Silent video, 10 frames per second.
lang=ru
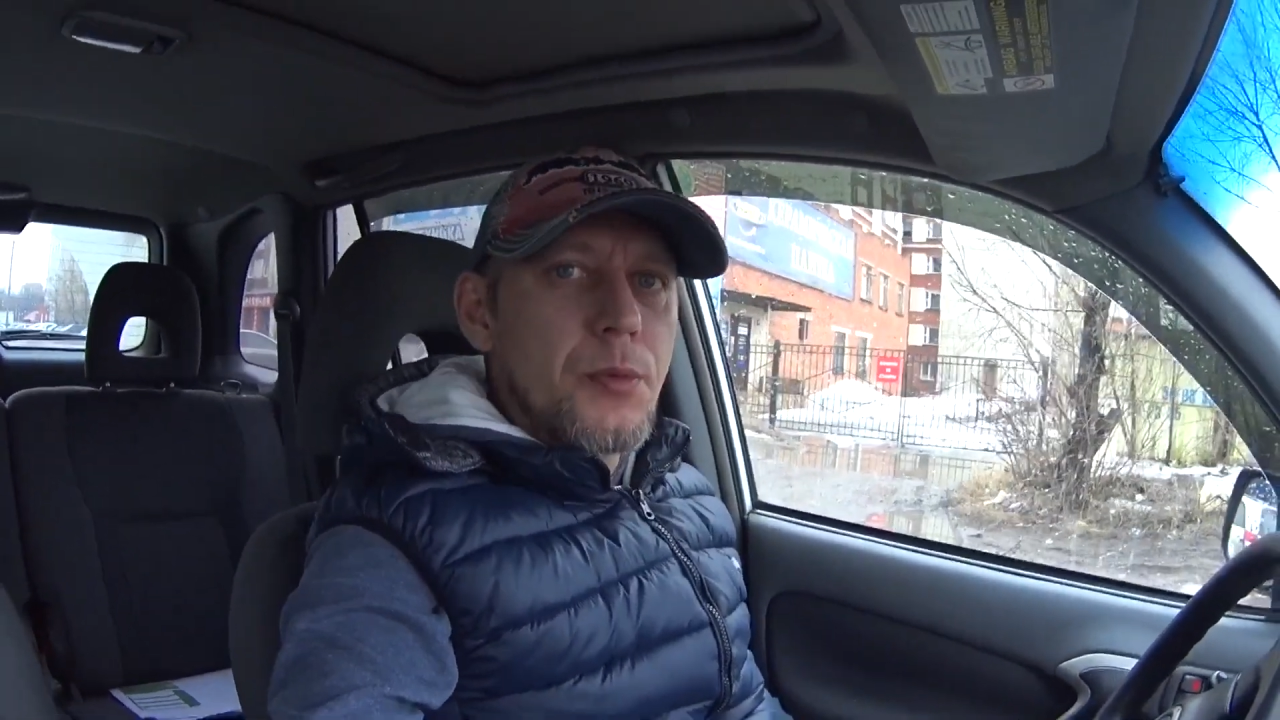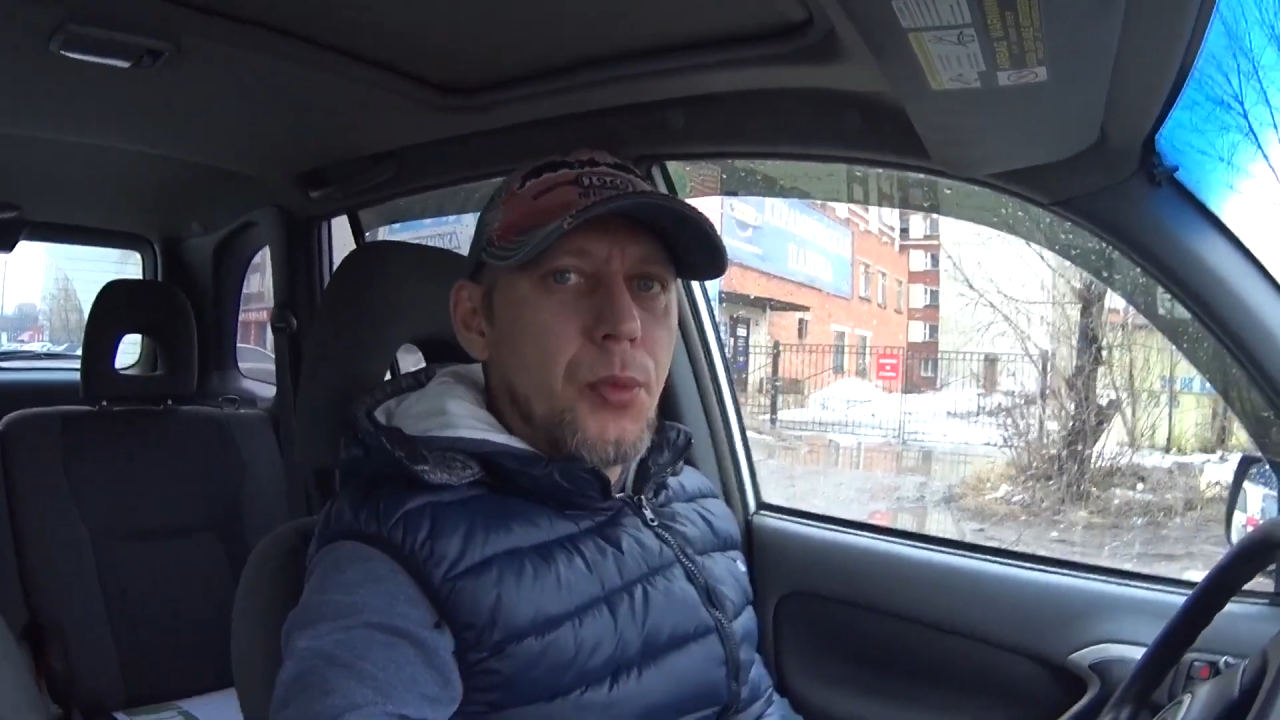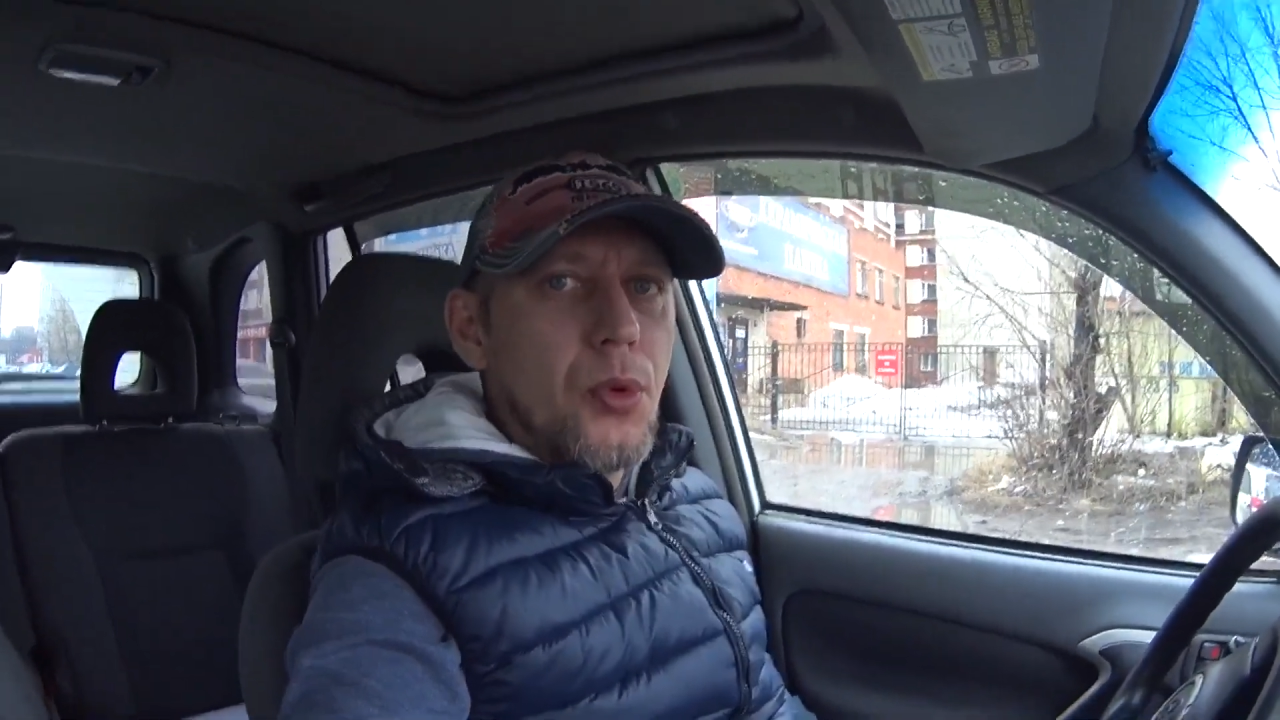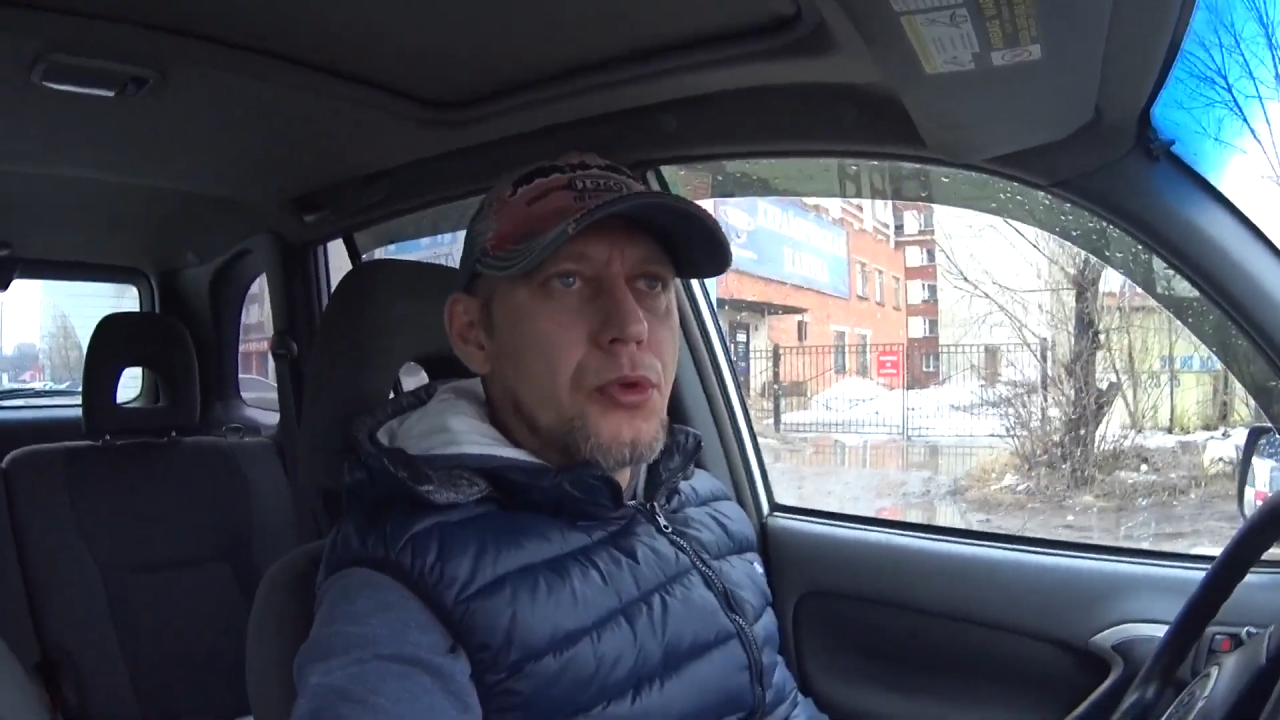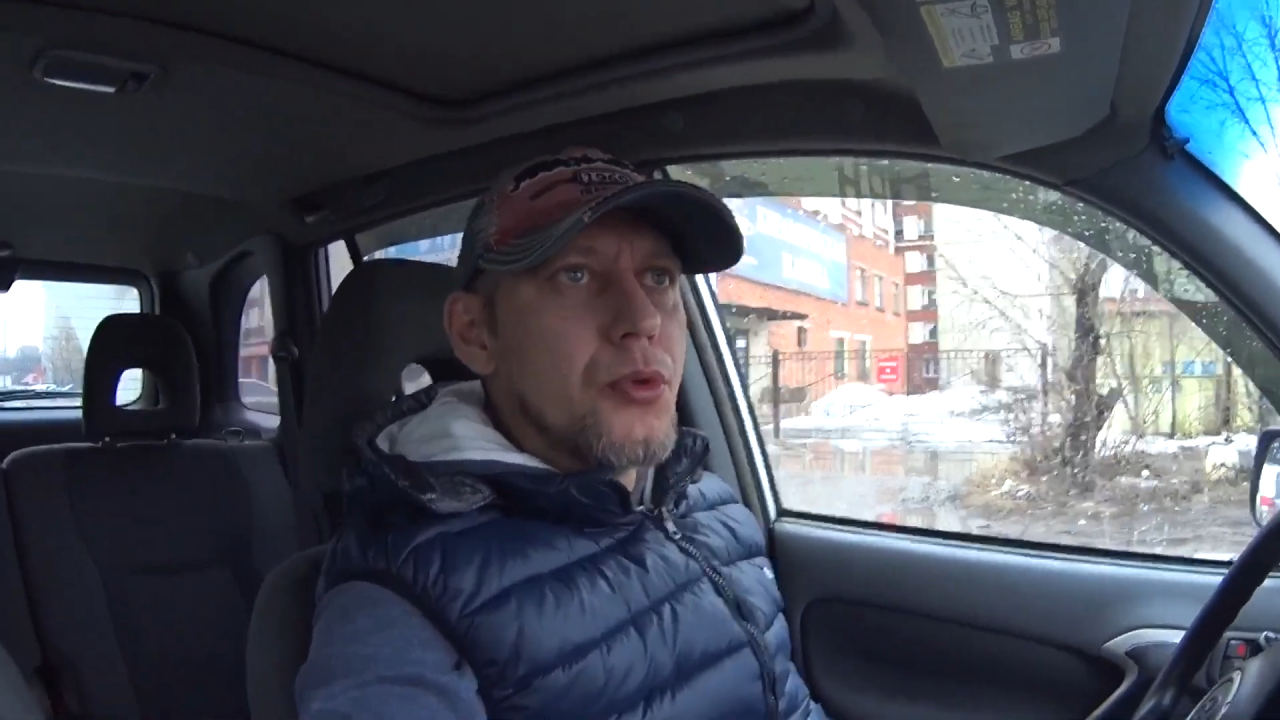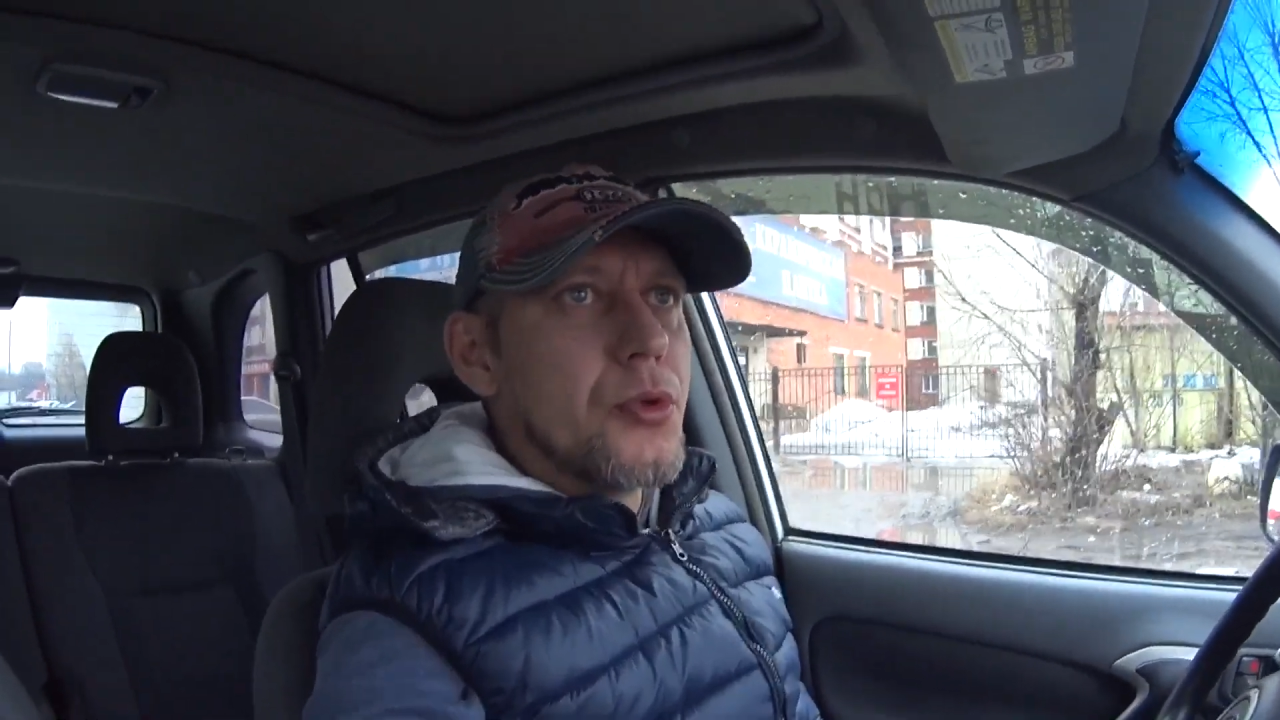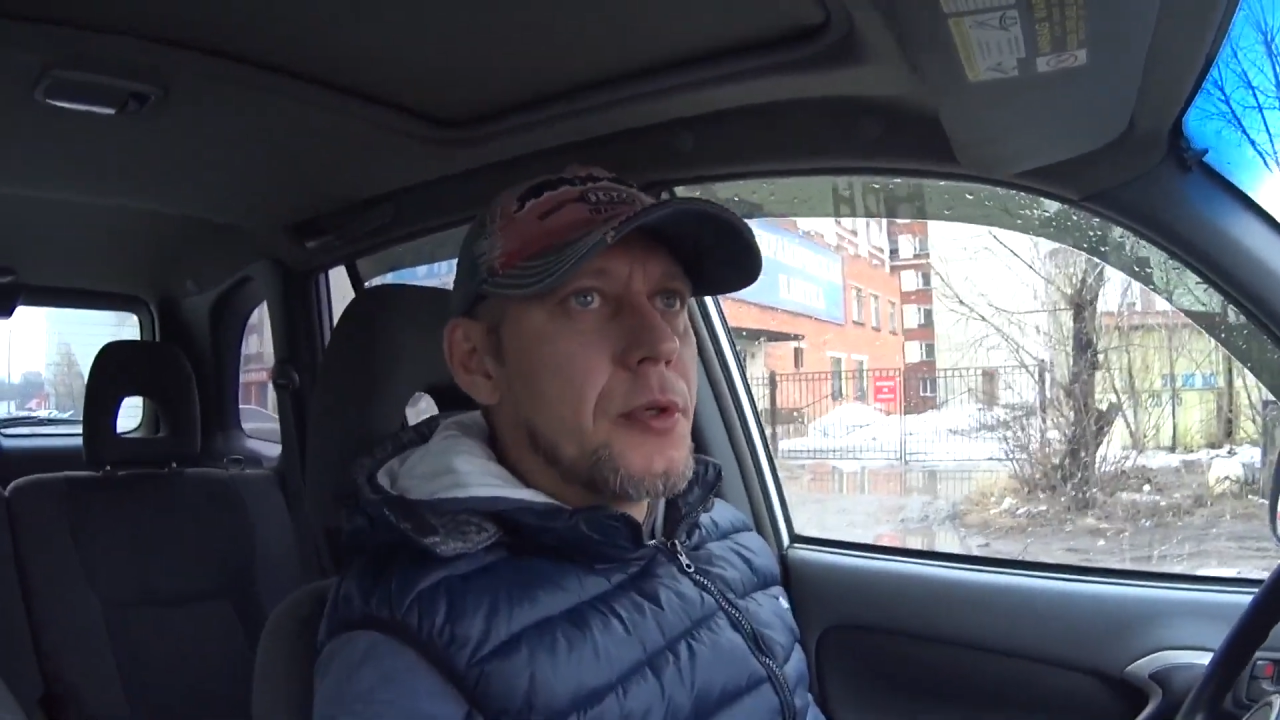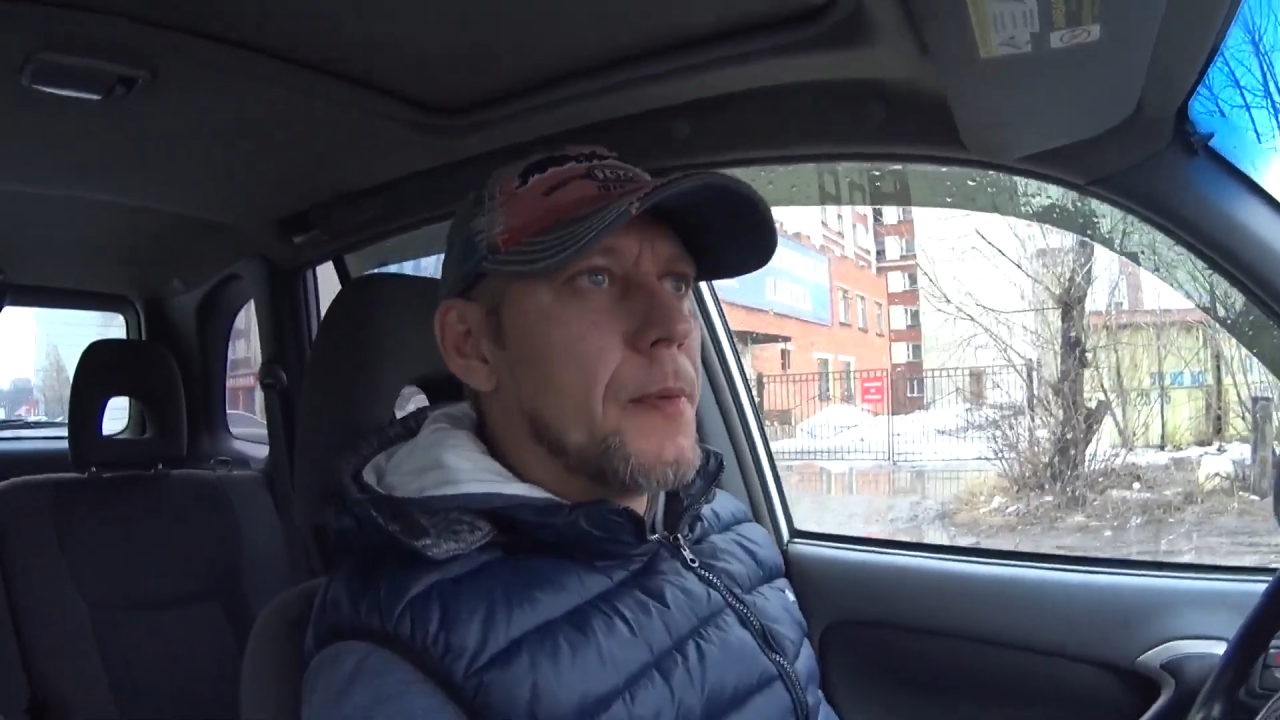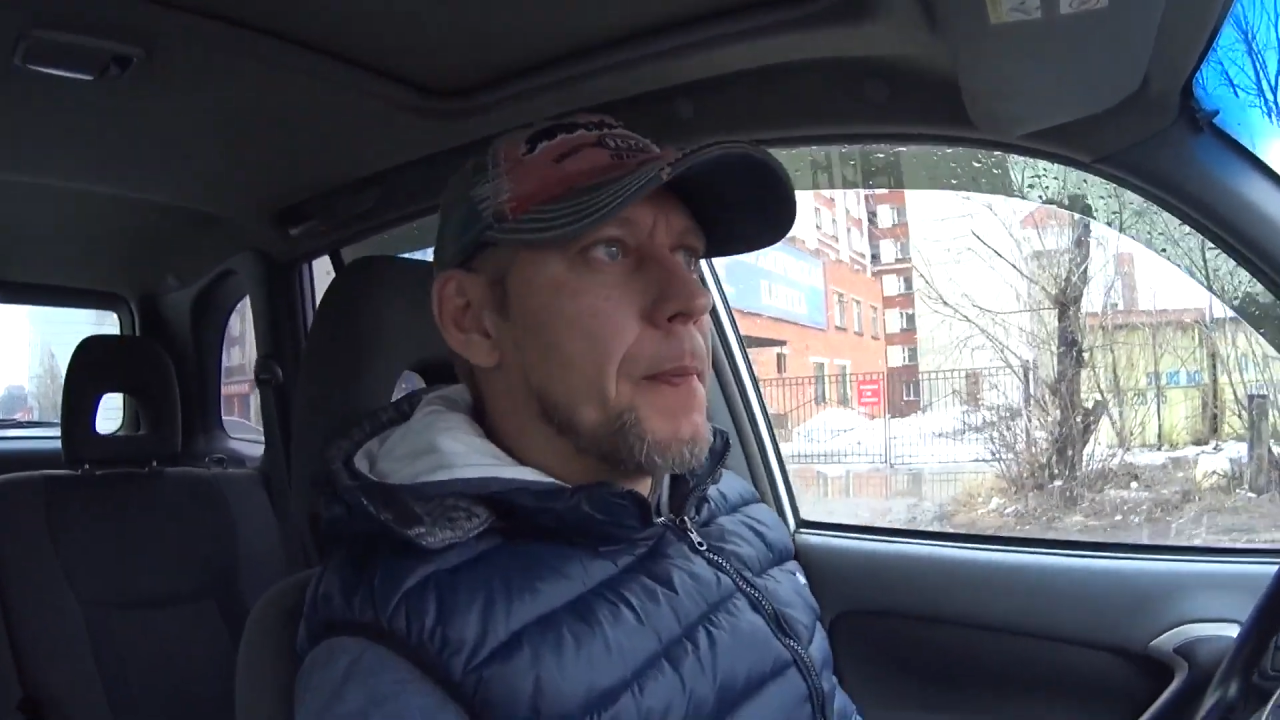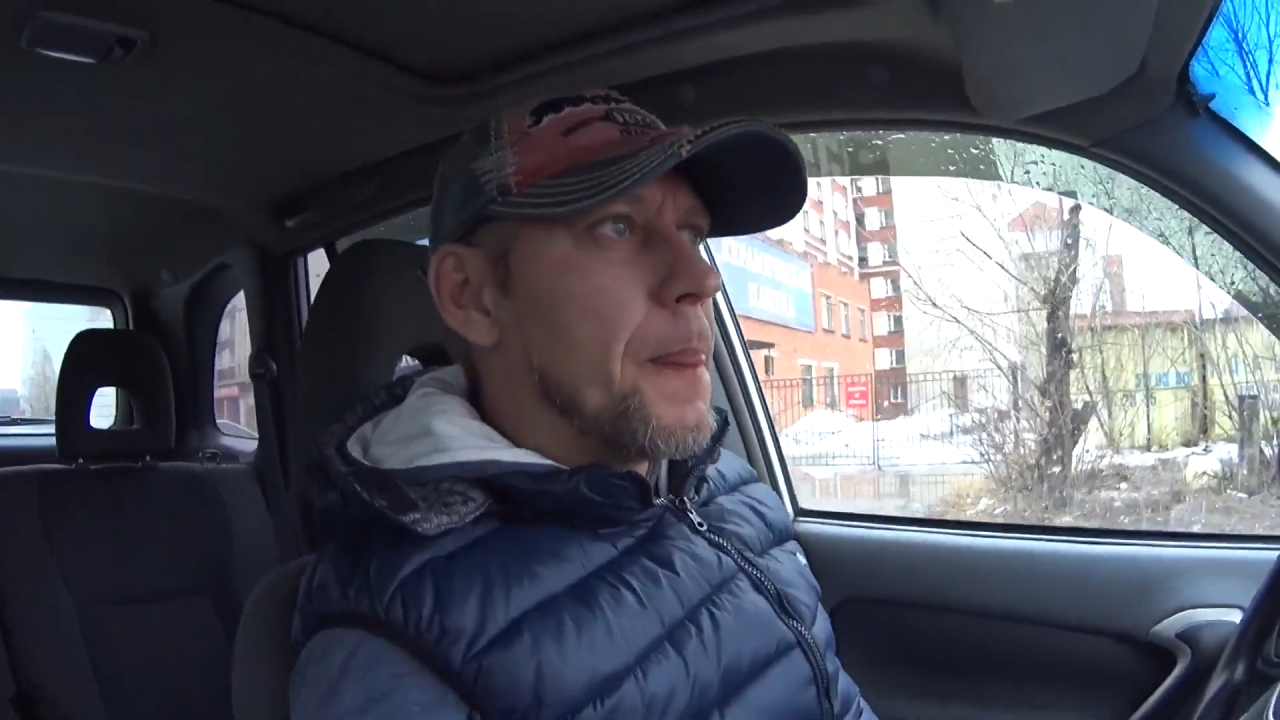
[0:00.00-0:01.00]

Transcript: пользуется.